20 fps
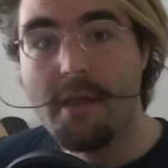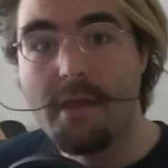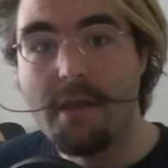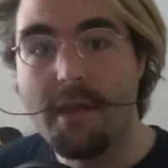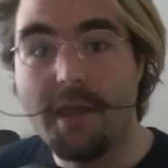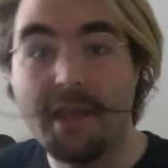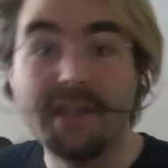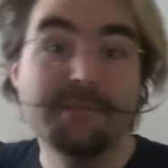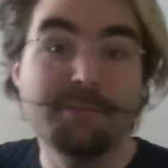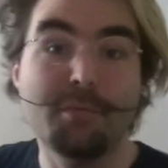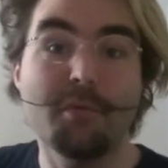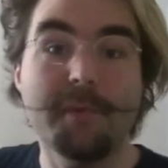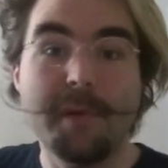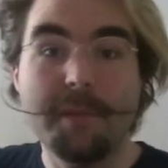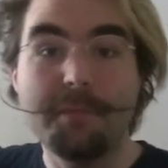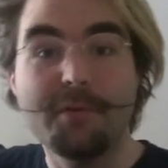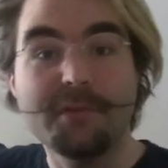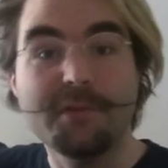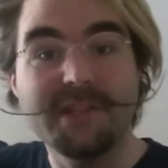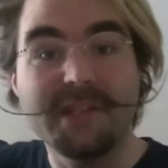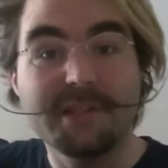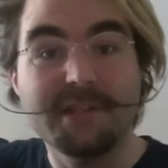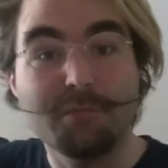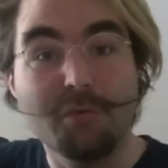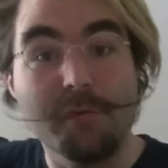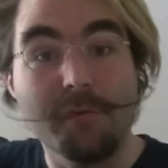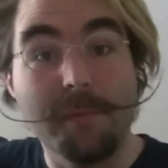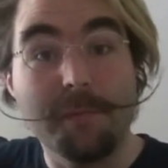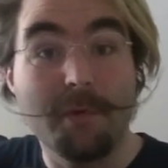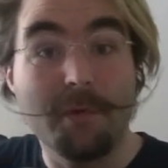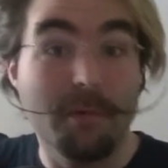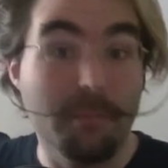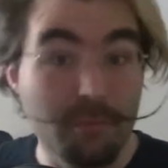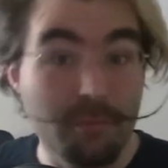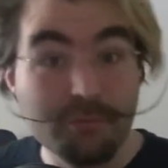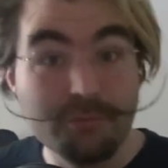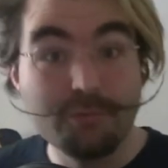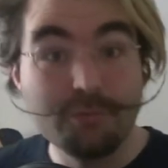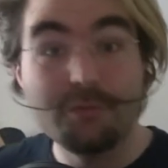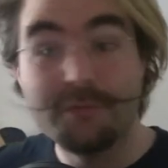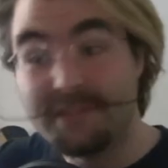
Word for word: Explomappeuse et explomapeur, bonjour,